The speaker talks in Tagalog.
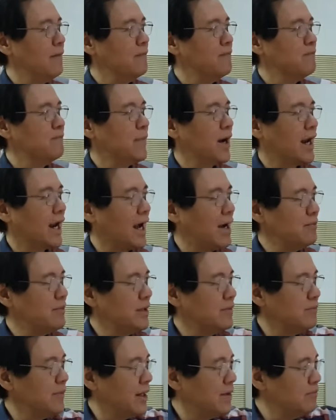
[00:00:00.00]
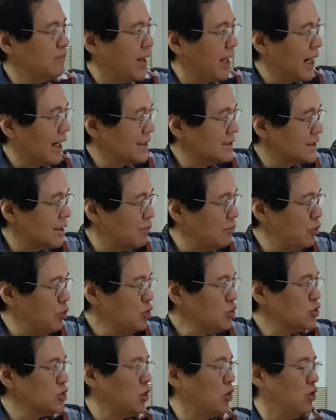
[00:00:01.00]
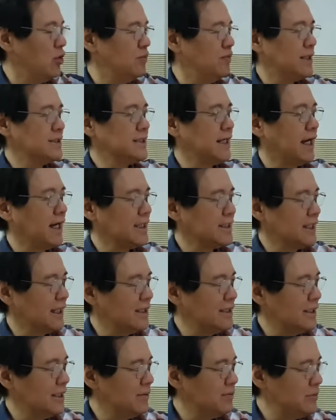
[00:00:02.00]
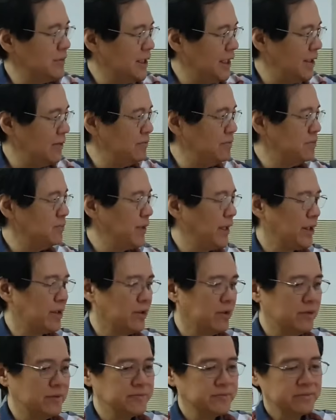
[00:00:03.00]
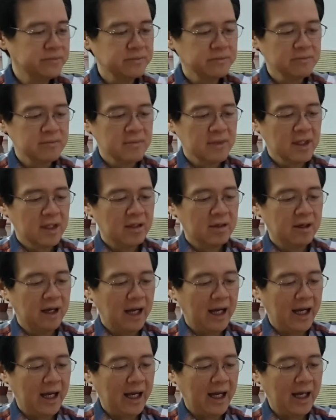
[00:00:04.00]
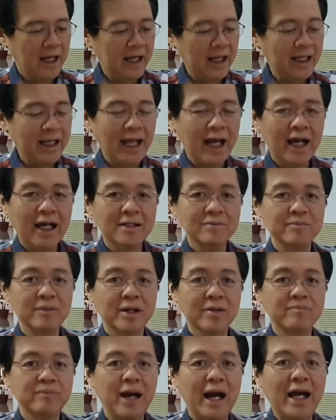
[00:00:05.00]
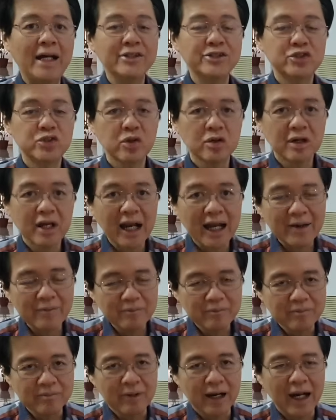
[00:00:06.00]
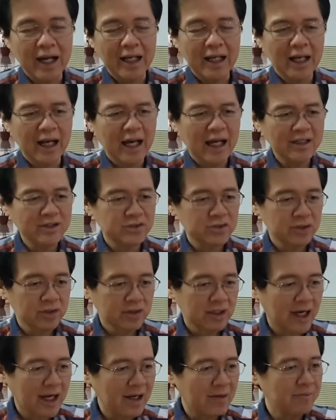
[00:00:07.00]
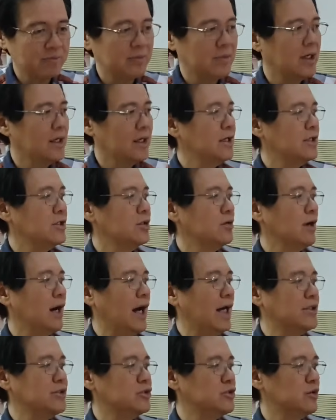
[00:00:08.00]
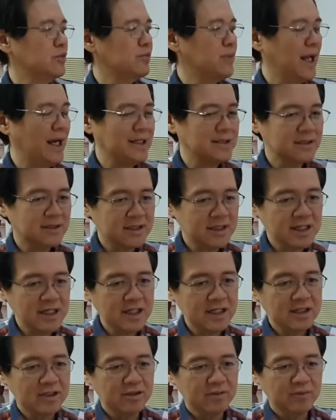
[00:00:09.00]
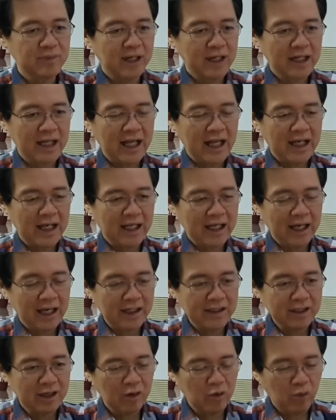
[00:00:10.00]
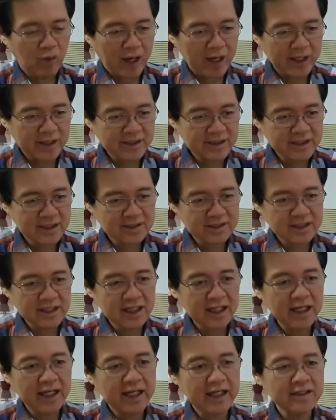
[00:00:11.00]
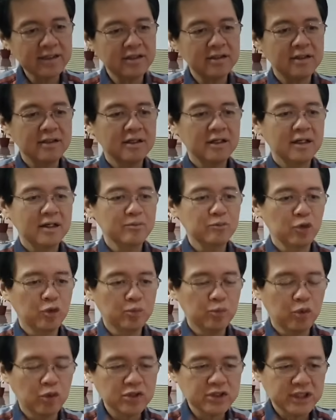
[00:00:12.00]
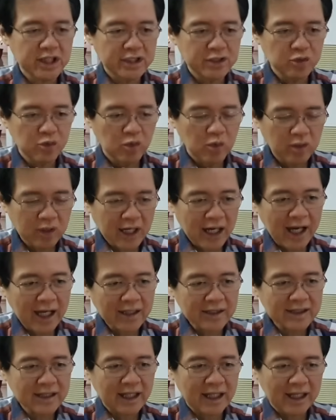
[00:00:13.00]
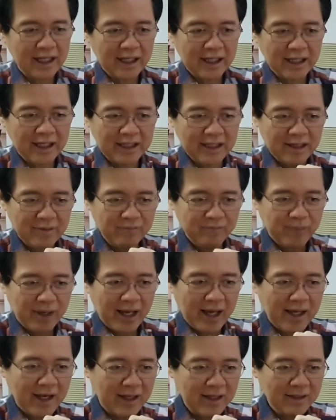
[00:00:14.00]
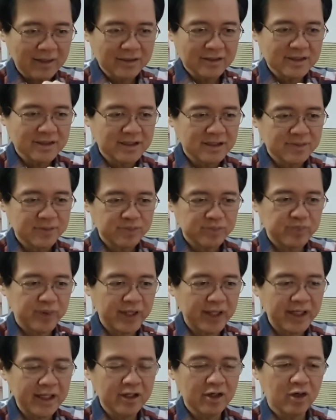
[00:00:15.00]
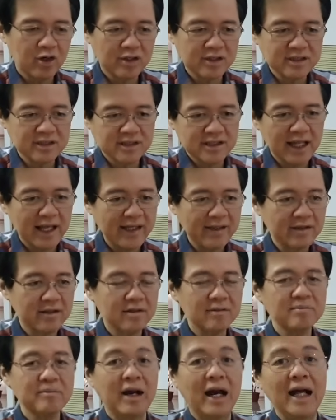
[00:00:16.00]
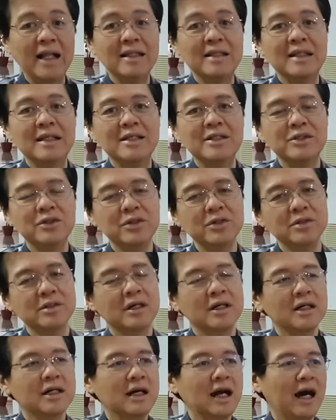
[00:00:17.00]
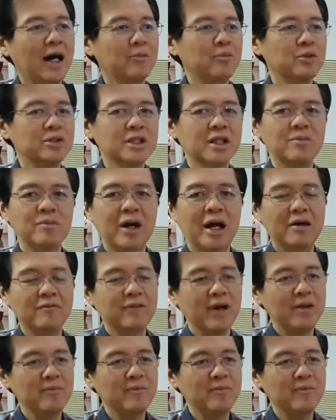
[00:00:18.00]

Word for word: maraming may bara sa puso, masakit ang dibdib, pero uh, kailangan magpa-angiogram, mahalang angiogram. Yung angioplasty, yung maglalagay ng wire sa singit, bubuksan yung ugat, lalagyan ng parang spring or stent, mahal din yon. Abot ng mga